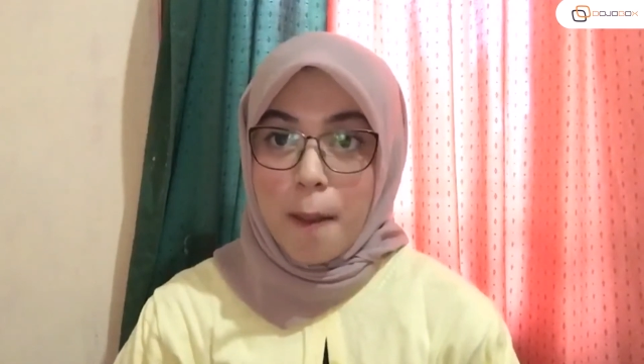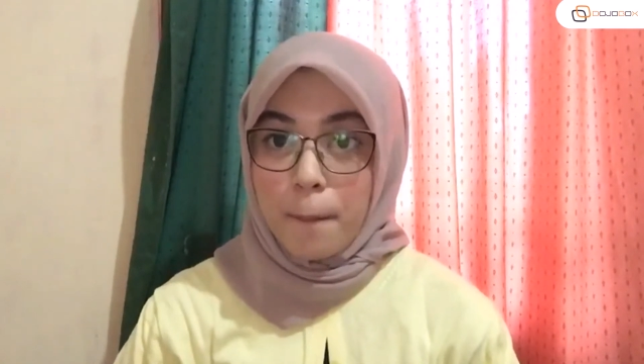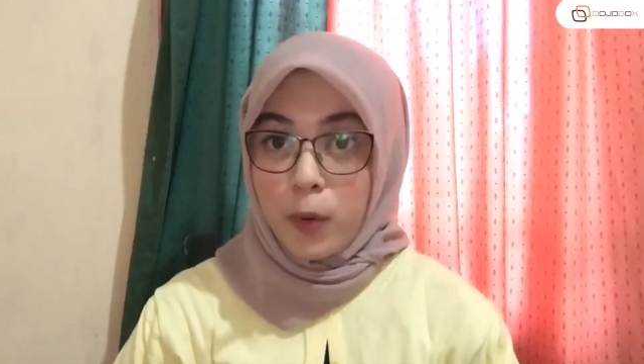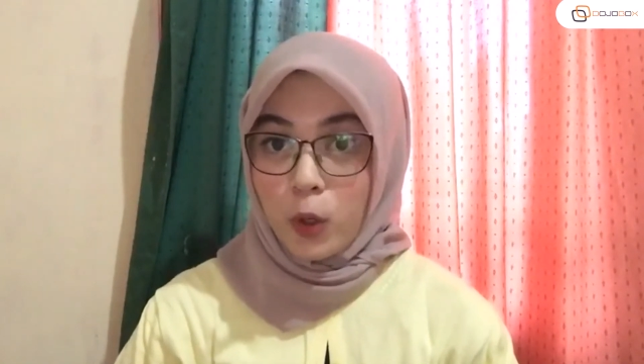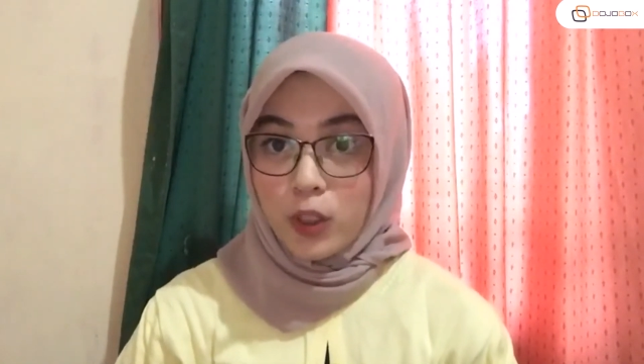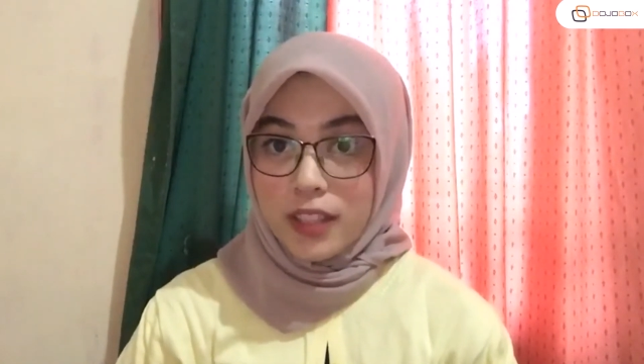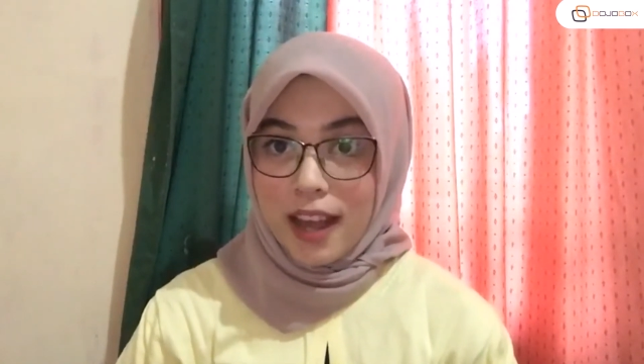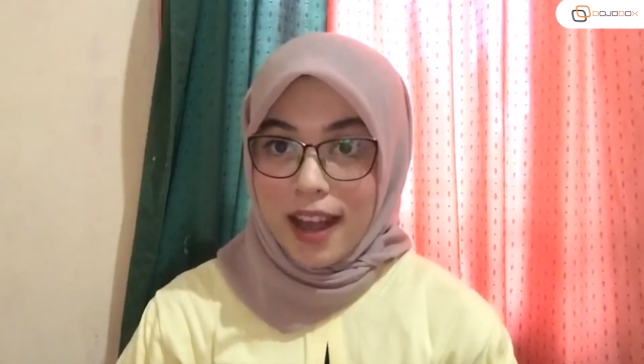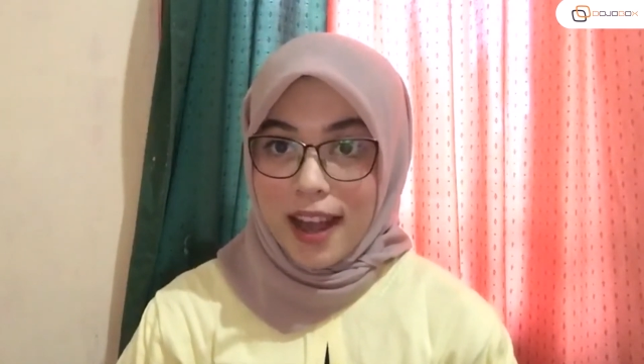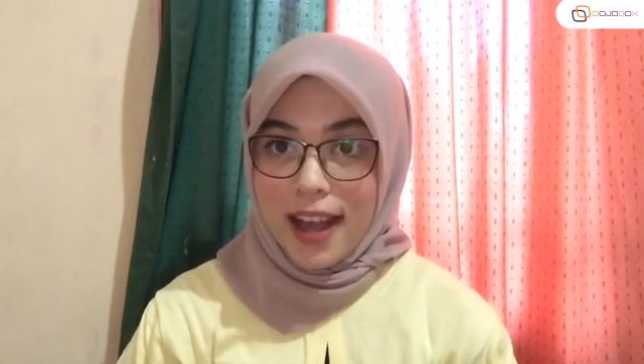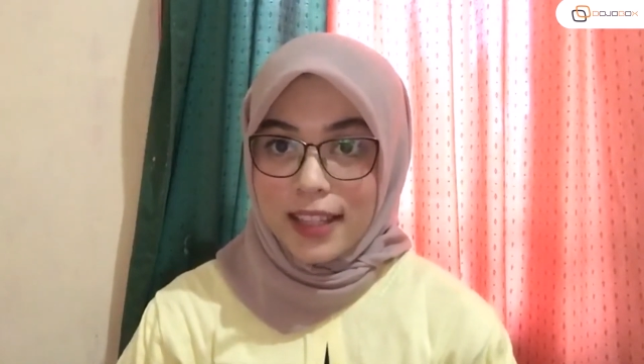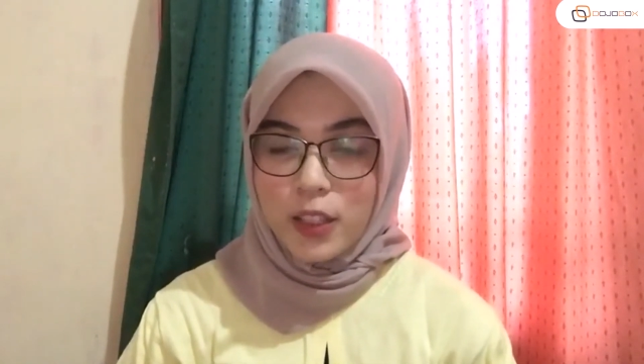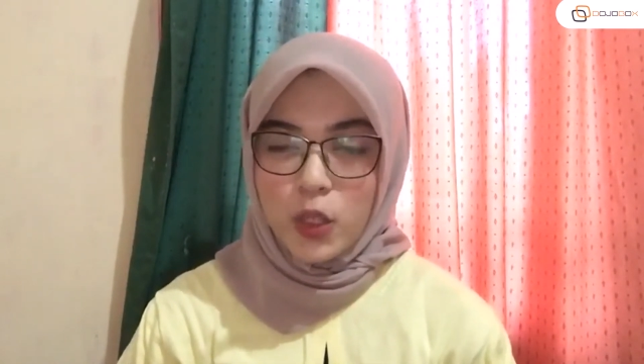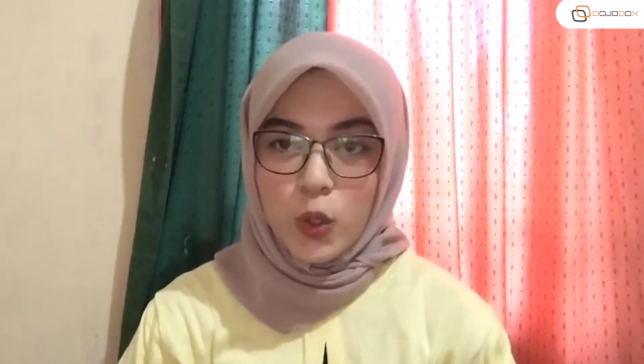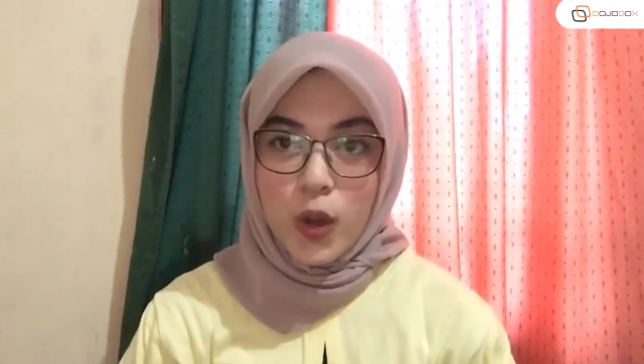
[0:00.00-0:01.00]

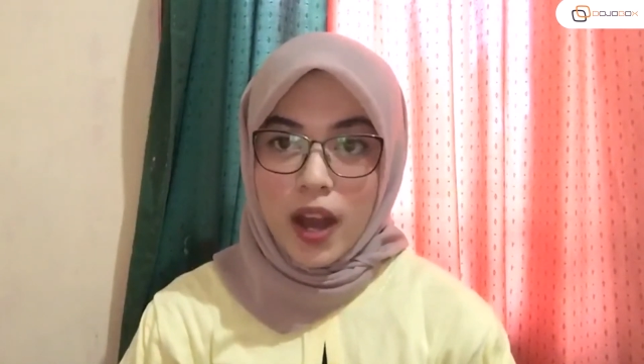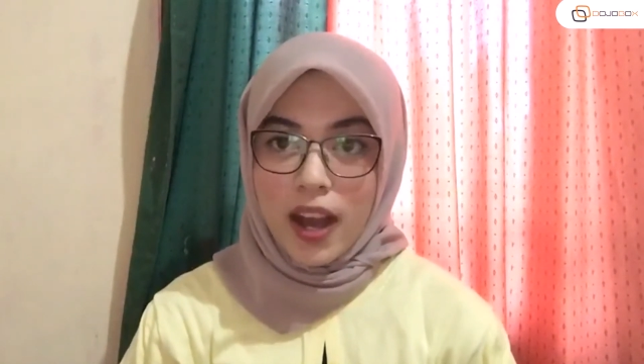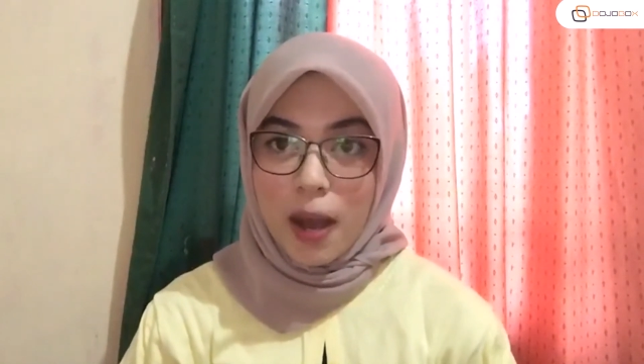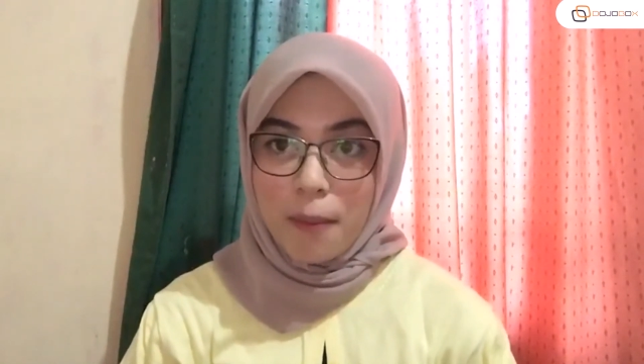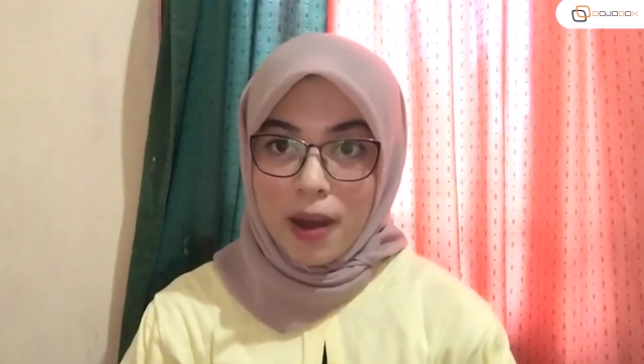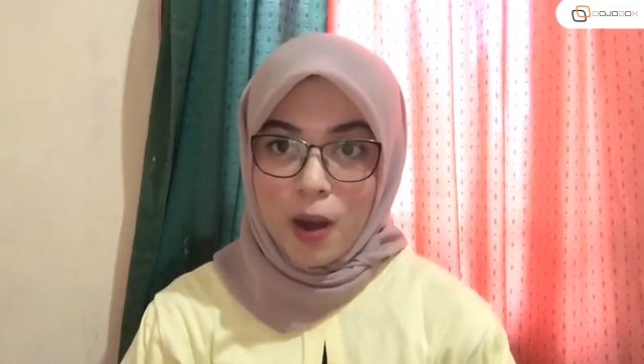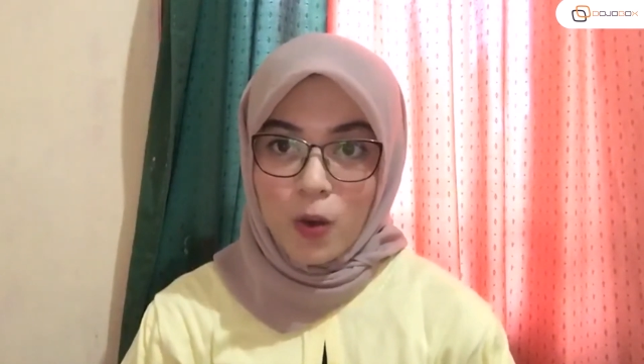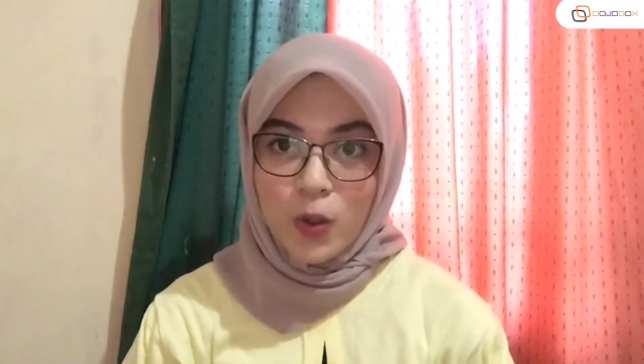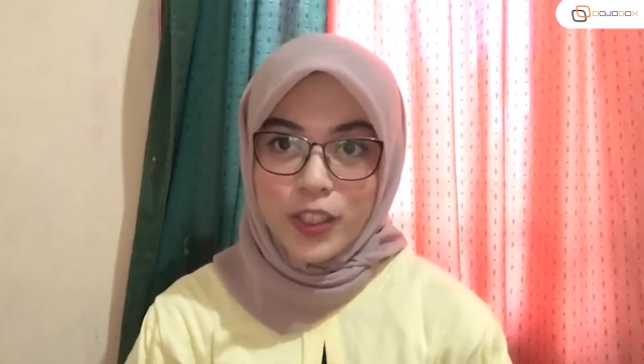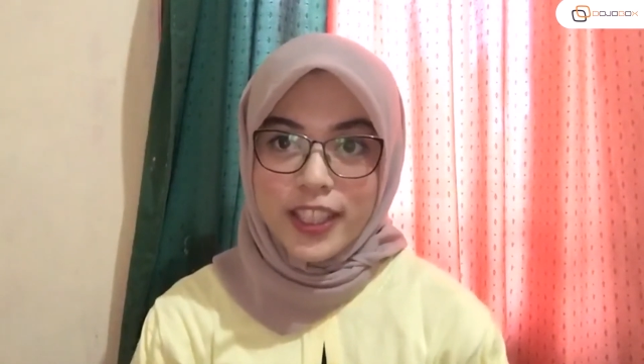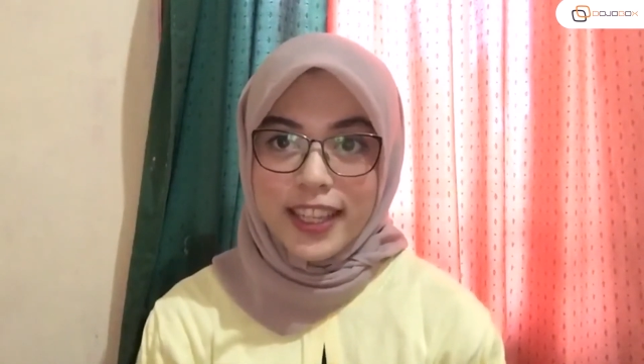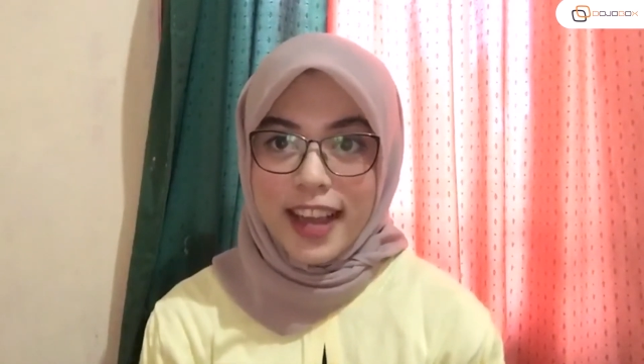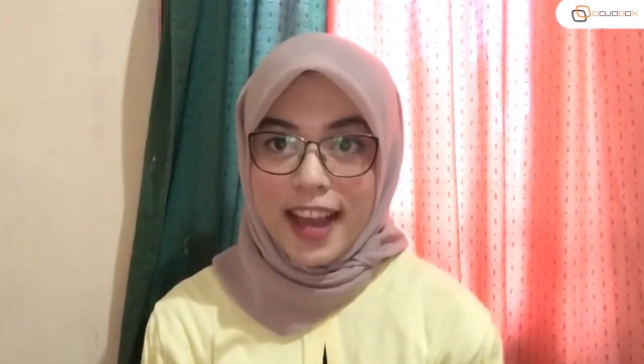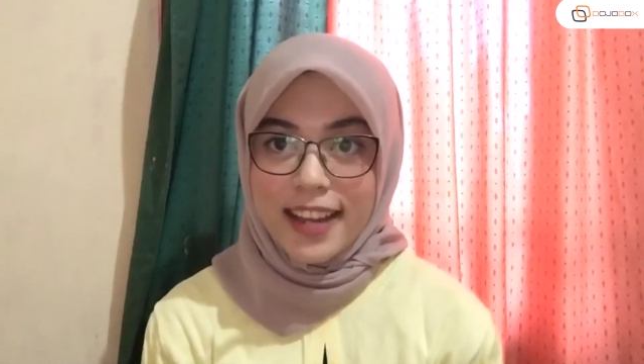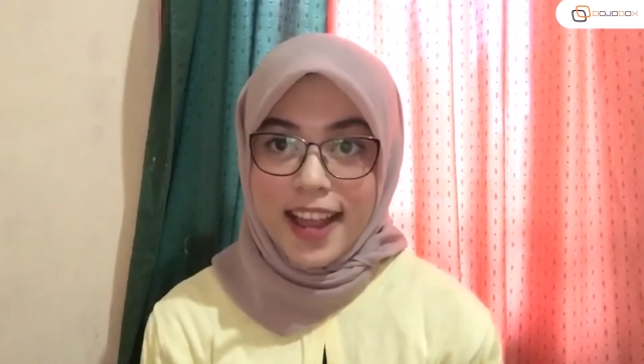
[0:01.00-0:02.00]
Perusahaan juga nggak mau
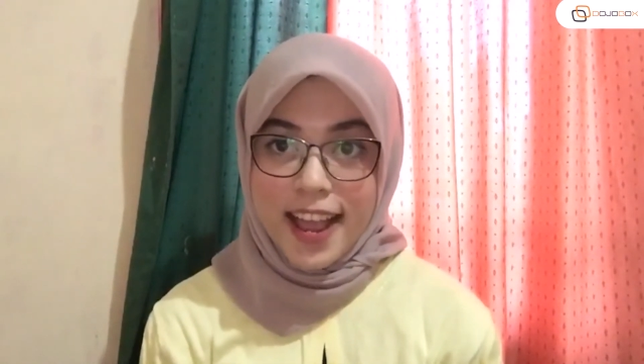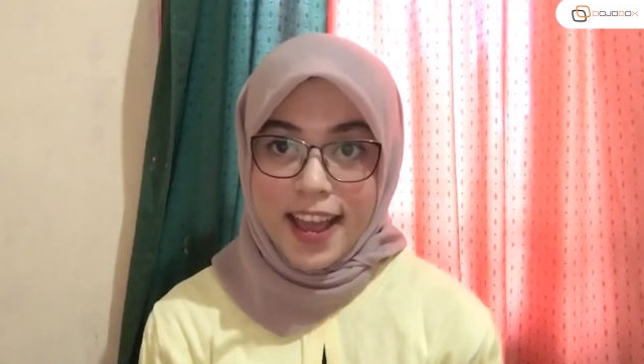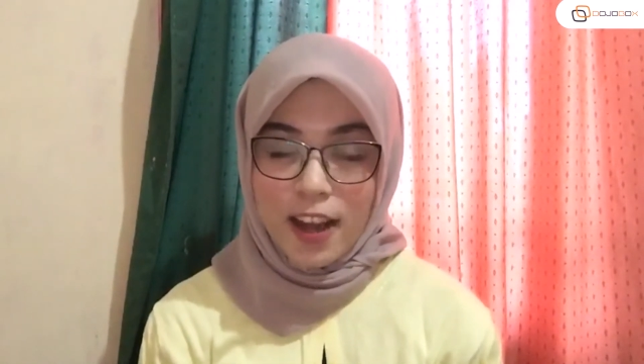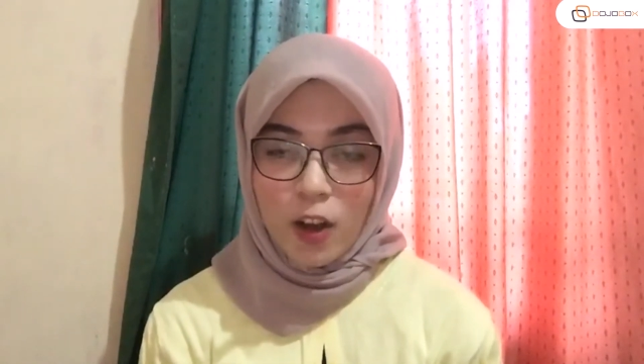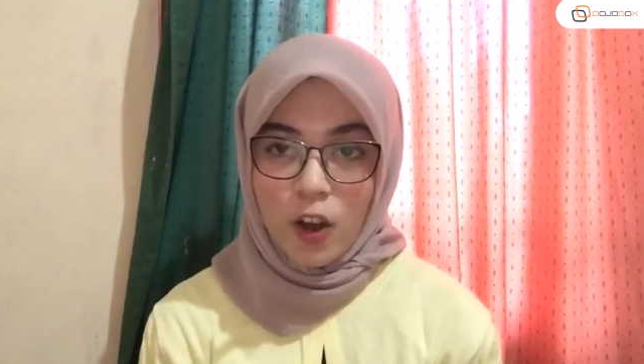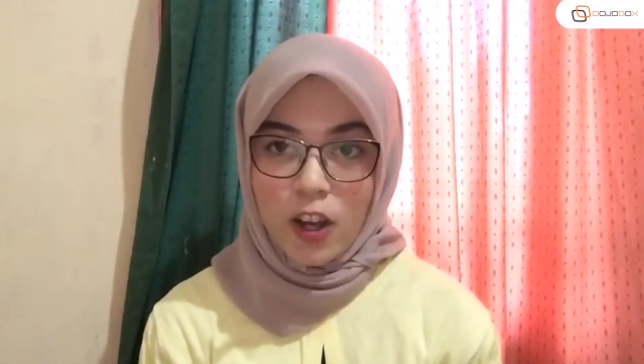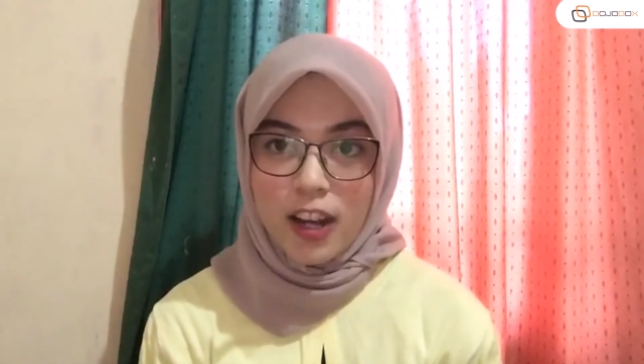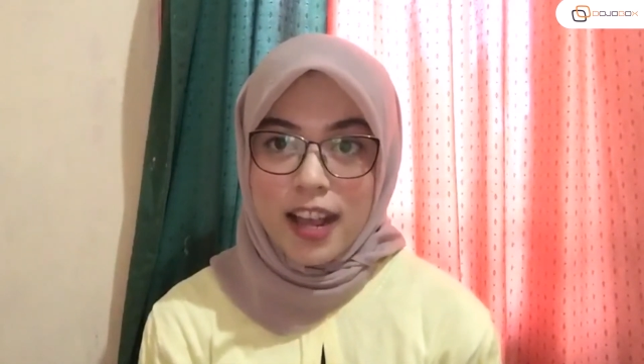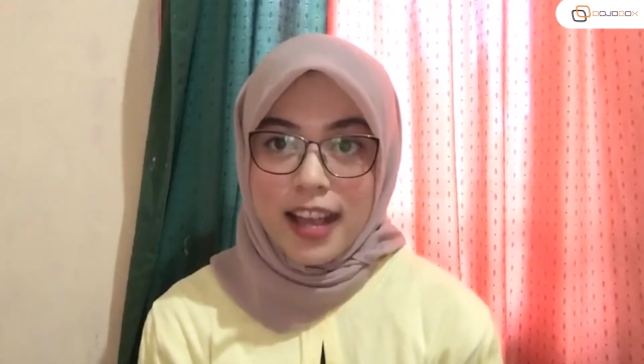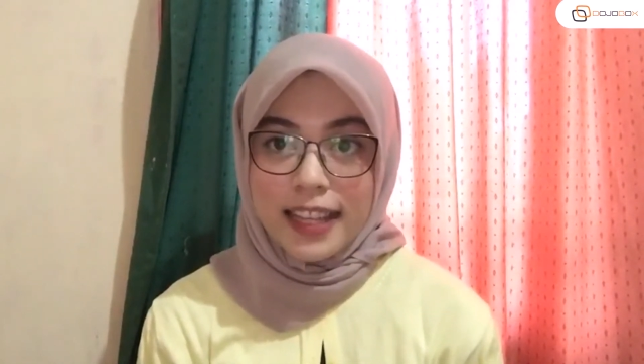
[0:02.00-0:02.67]
jika ada error